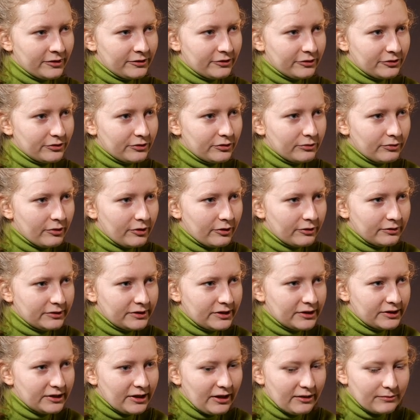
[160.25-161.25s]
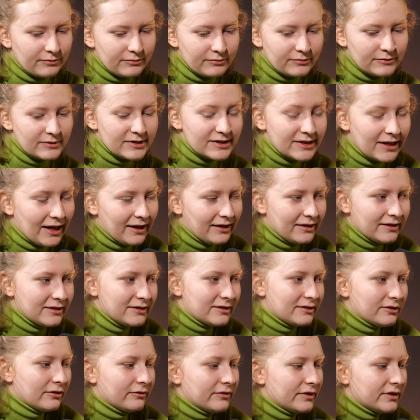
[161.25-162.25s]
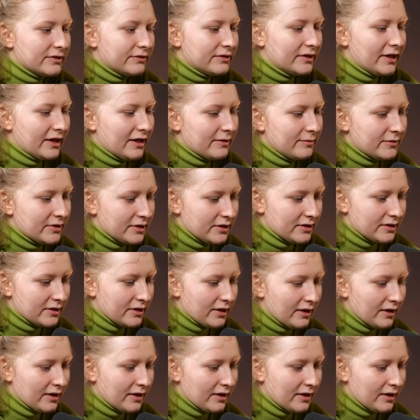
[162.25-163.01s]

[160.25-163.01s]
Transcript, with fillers: to źródło gdzieś tam znaleźć, no więc wydaje mi się,